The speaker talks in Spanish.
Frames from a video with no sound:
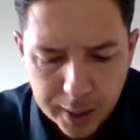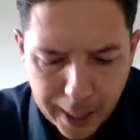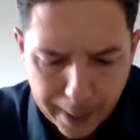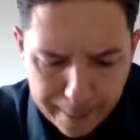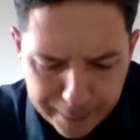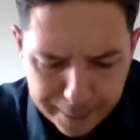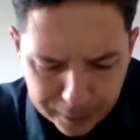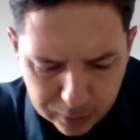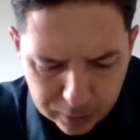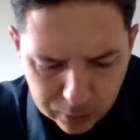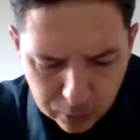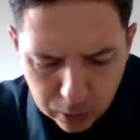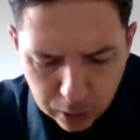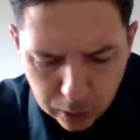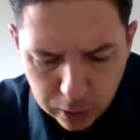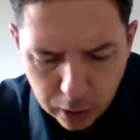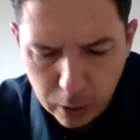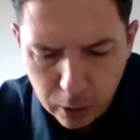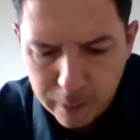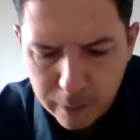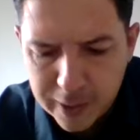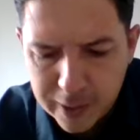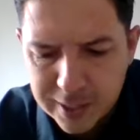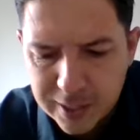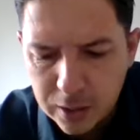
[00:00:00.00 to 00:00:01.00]
Capítulo
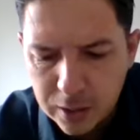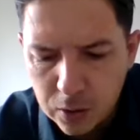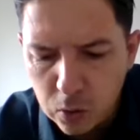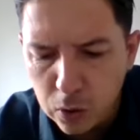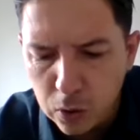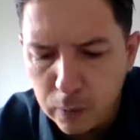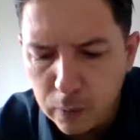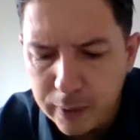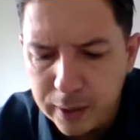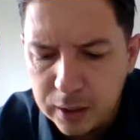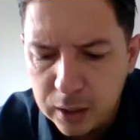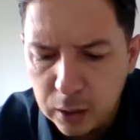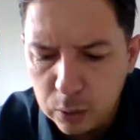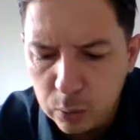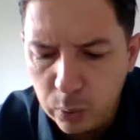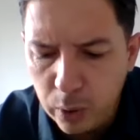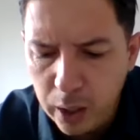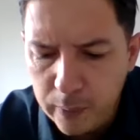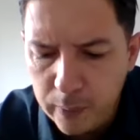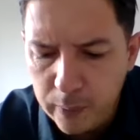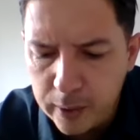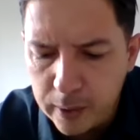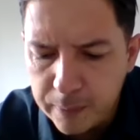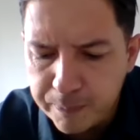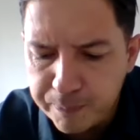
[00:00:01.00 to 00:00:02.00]
2, versículo
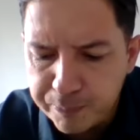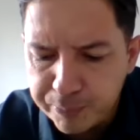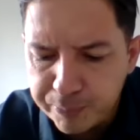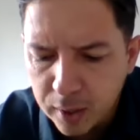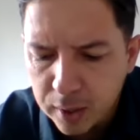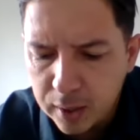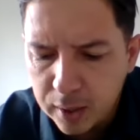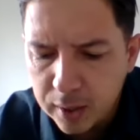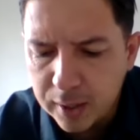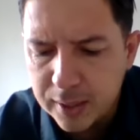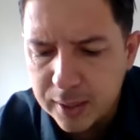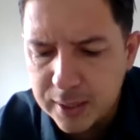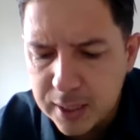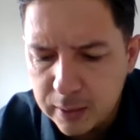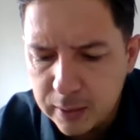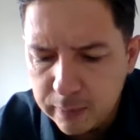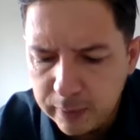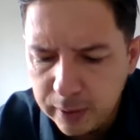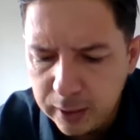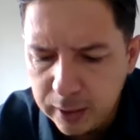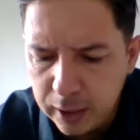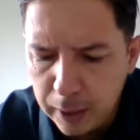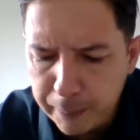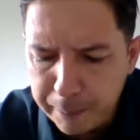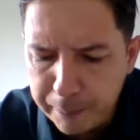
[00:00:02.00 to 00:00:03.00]
29.
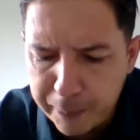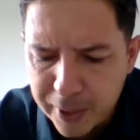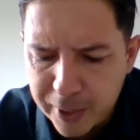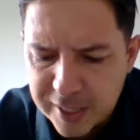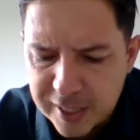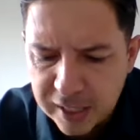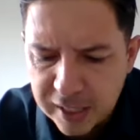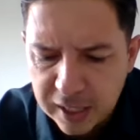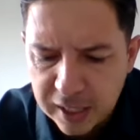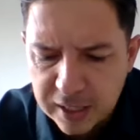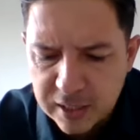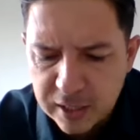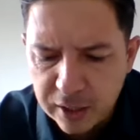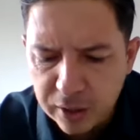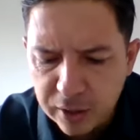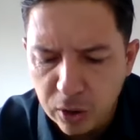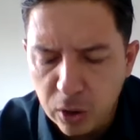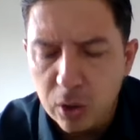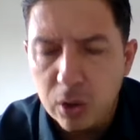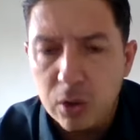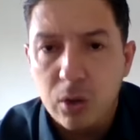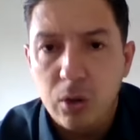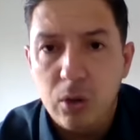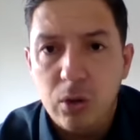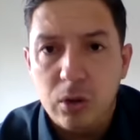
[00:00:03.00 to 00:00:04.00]
Recibidle pues en el
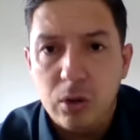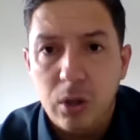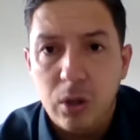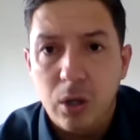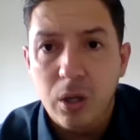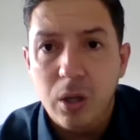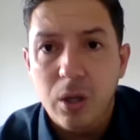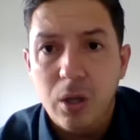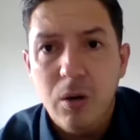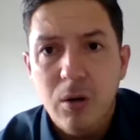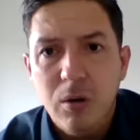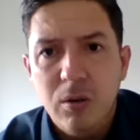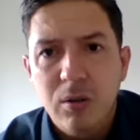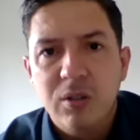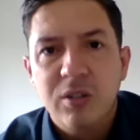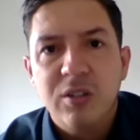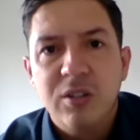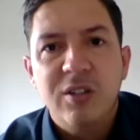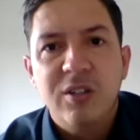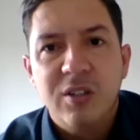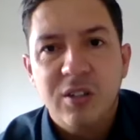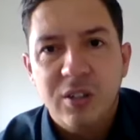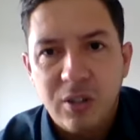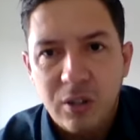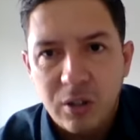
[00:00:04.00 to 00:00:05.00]
Señor con todo
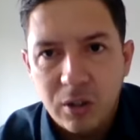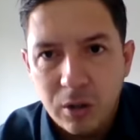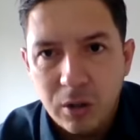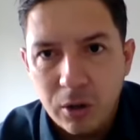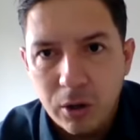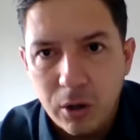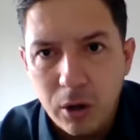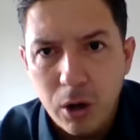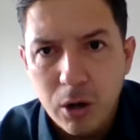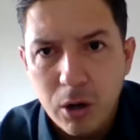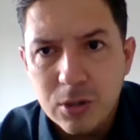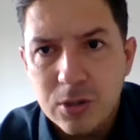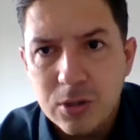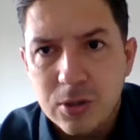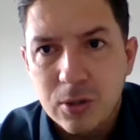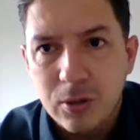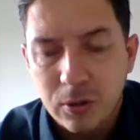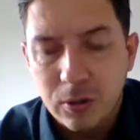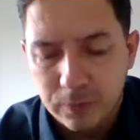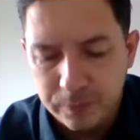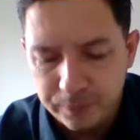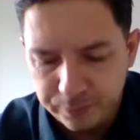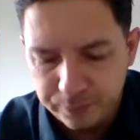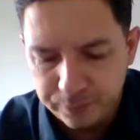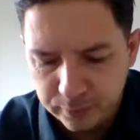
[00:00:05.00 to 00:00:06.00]

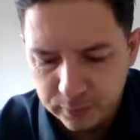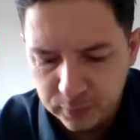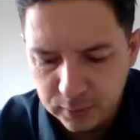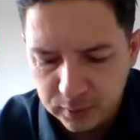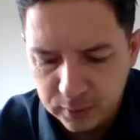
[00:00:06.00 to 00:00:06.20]
gozo.